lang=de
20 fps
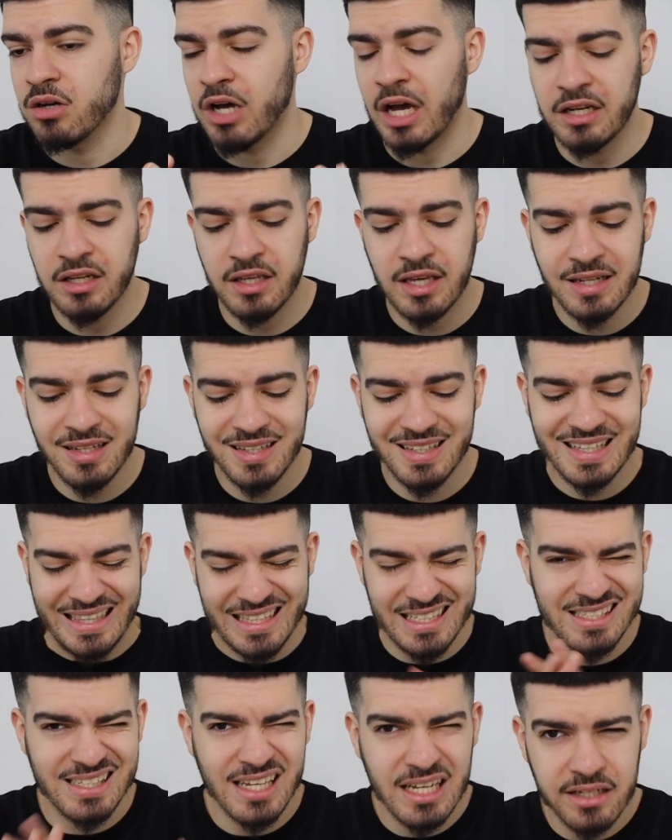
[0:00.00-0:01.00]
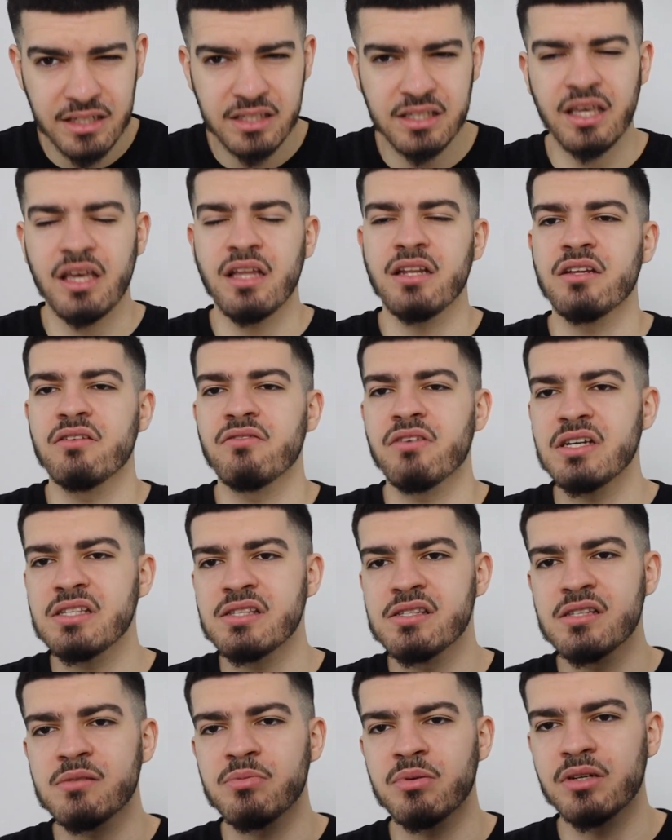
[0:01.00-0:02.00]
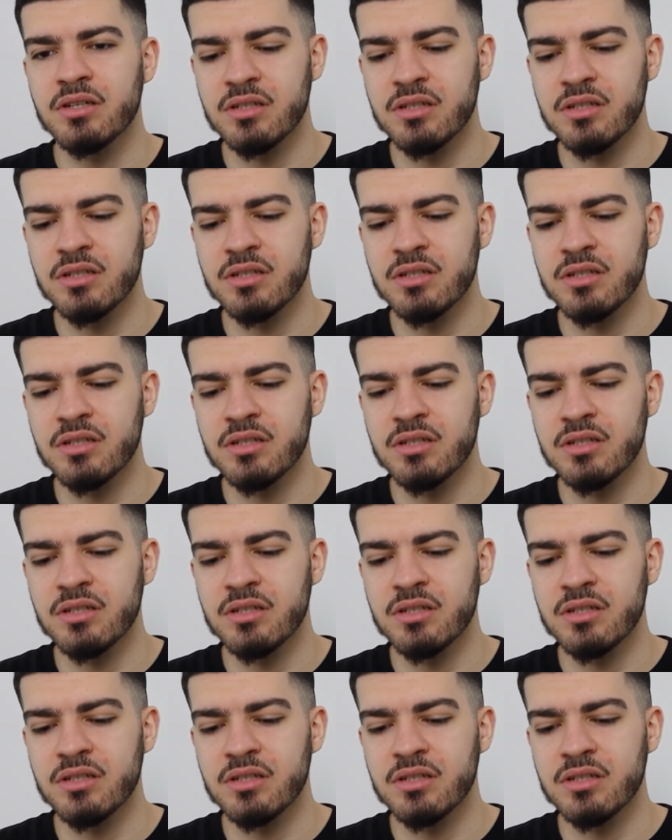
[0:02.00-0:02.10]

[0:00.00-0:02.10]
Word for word: Eigentlich hätte ich tatsächlich gern den weißen Zipper